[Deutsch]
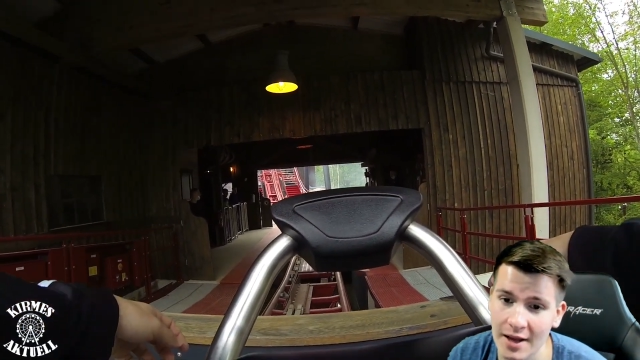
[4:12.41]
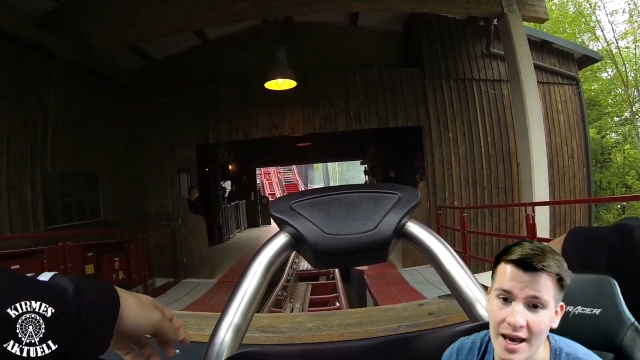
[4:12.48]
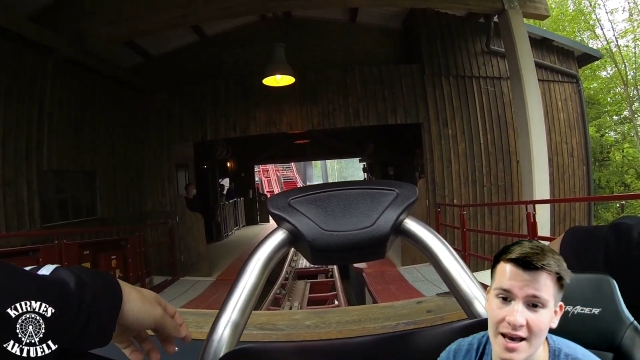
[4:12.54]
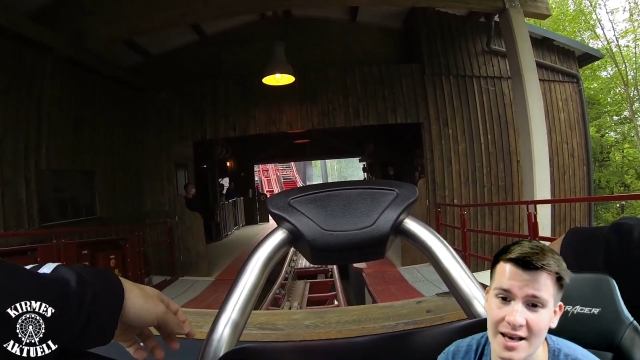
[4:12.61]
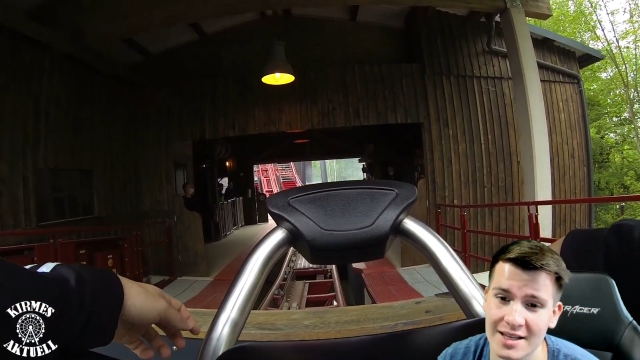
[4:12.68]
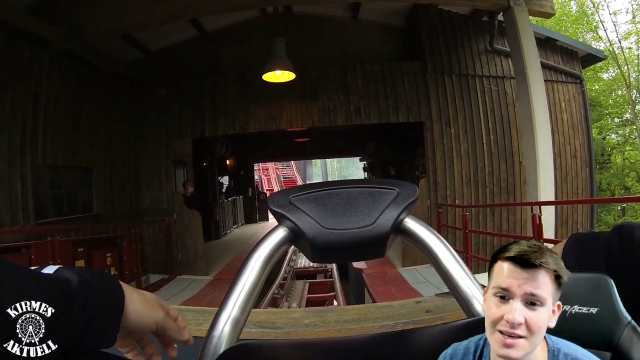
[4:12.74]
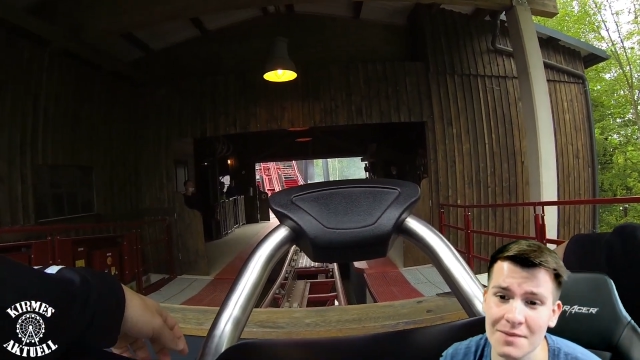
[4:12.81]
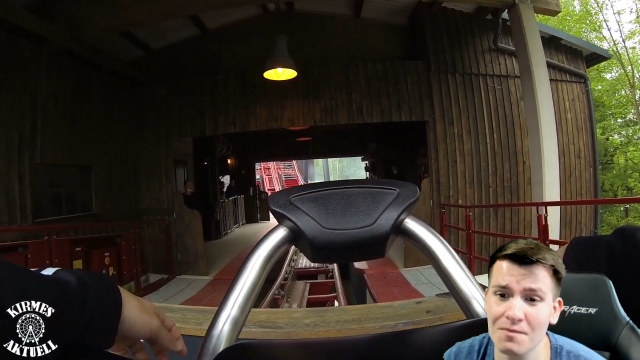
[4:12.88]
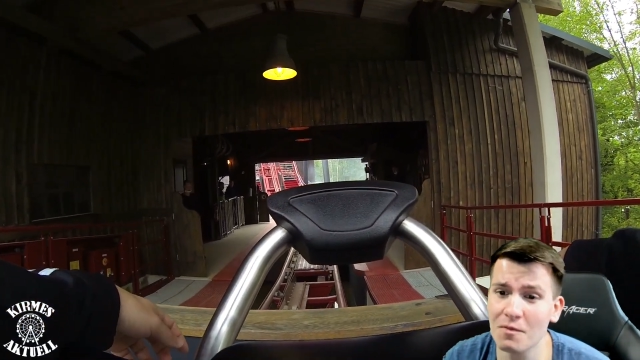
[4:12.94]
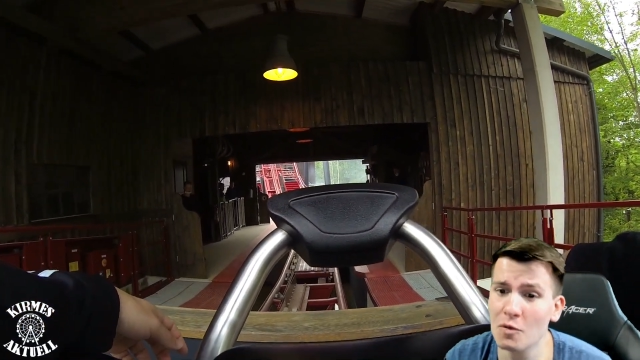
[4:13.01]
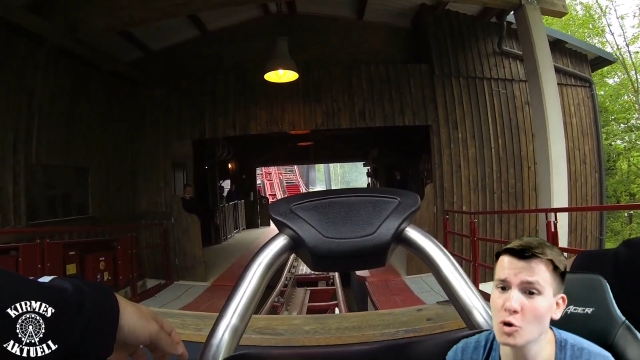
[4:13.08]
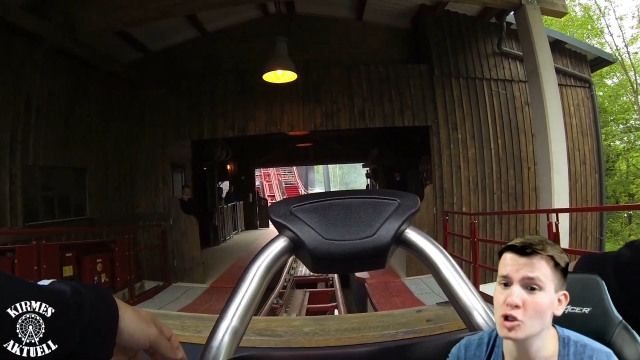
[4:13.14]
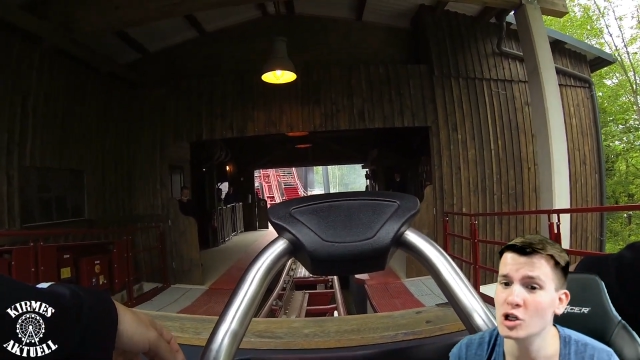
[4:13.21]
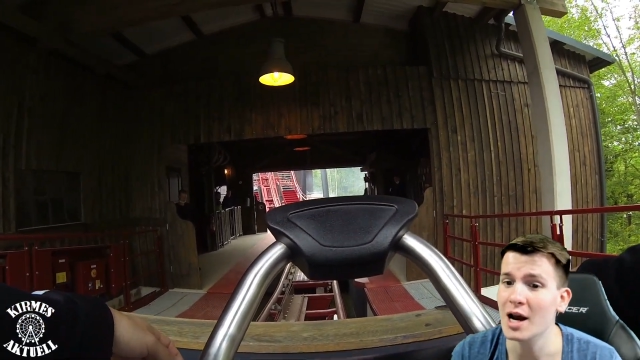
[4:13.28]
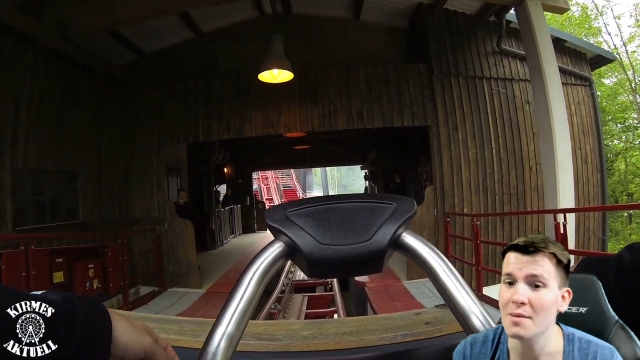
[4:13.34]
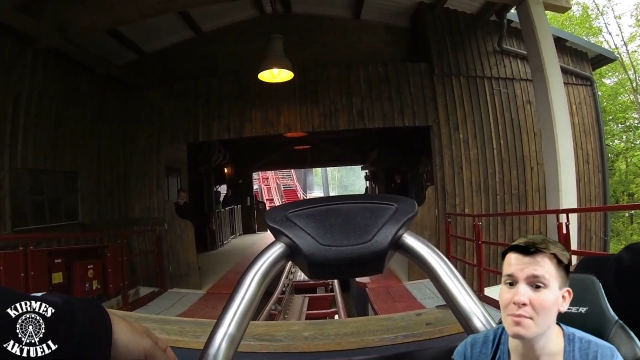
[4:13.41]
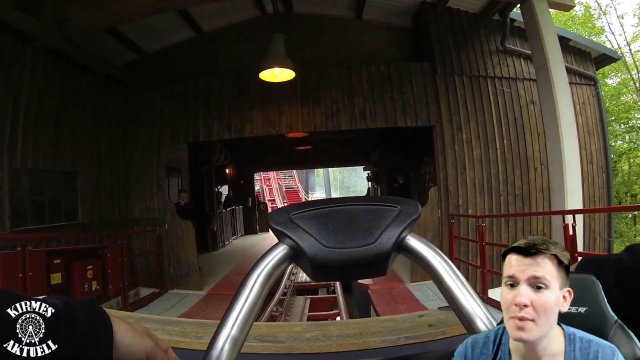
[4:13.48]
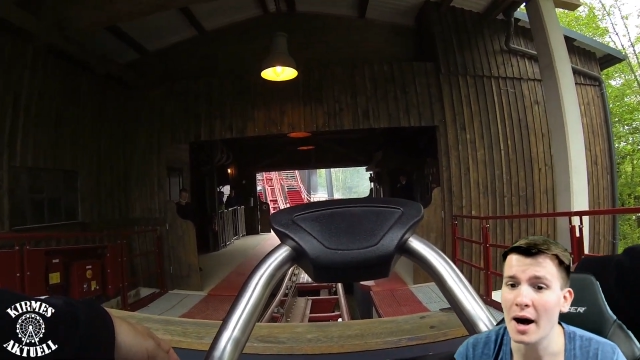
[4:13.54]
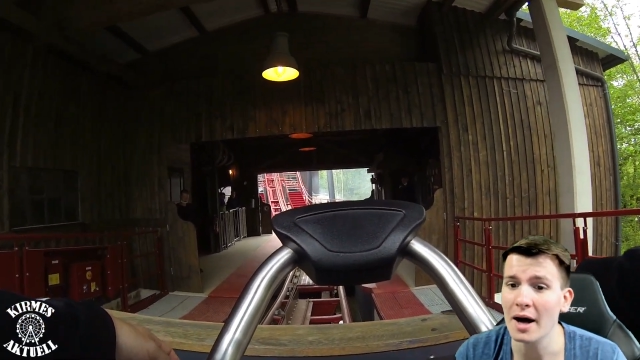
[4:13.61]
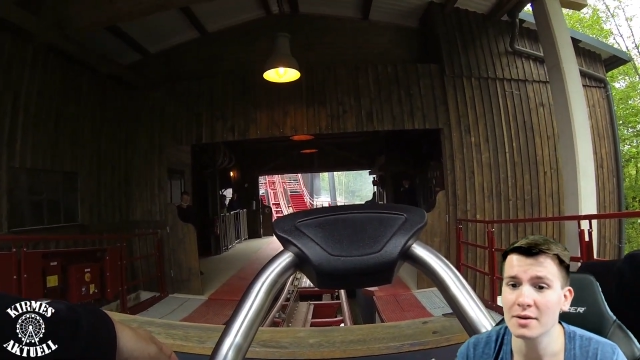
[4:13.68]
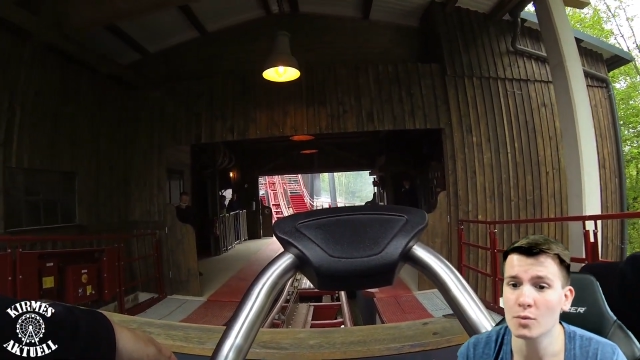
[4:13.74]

es gibt wohl scheinbar die